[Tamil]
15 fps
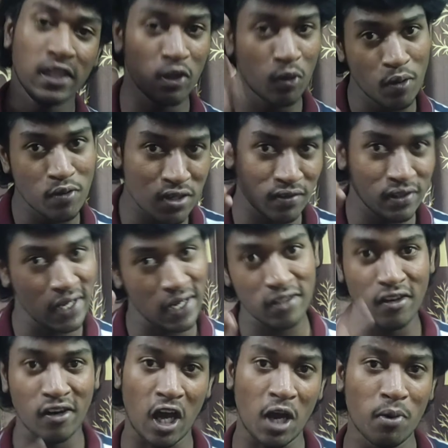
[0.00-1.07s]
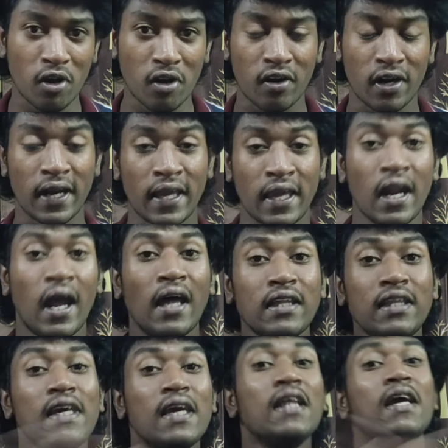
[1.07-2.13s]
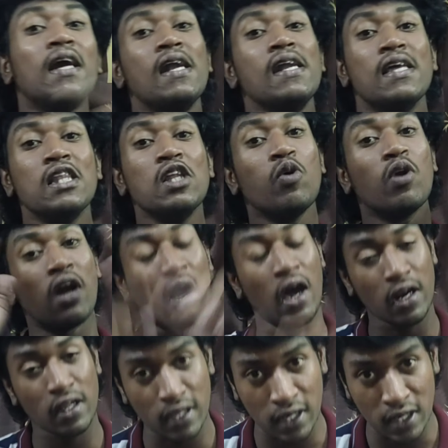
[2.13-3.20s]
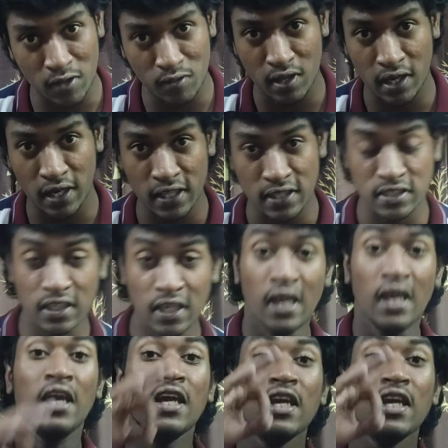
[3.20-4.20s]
இந்த ஒரு விஷயம் வந்து எல்லாத்துக்கும் ஞாபகம் இருக்கும்னு நினைக்கிறேன் அது எதுக்காண்டி எந்த ஒரு காரணத்துக்காண்டி வந்து நடந்துச்சு